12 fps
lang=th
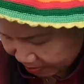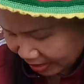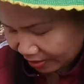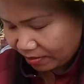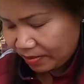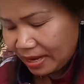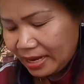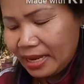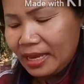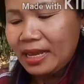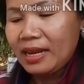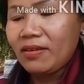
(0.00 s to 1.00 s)
แมกรวมกันอ
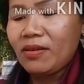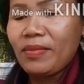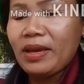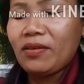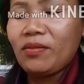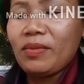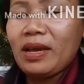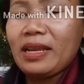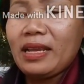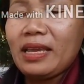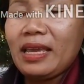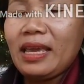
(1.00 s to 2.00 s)
ย่างนี้ แล้วก็แมกรวมกัน
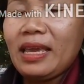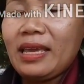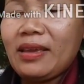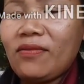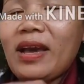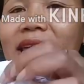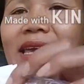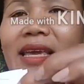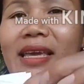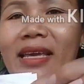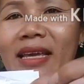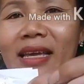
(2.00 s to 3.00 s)
อย่างนี้ ไว้
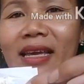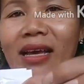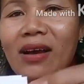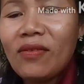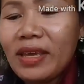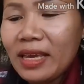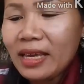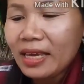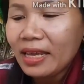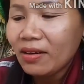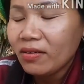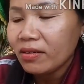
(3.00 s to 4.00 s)
เอาไว้อย่าง
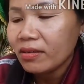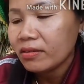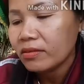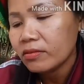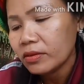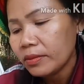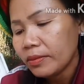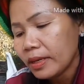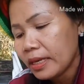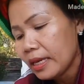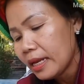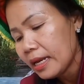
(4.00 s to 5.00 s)
นี้เนาะโอ้ยมา
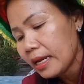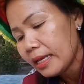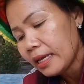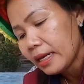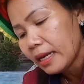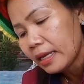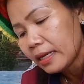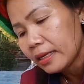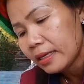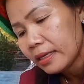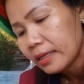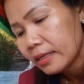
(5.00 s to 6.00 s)
เขียนอะไรข้างหลัง
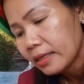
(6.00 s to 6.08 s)
เนี่ย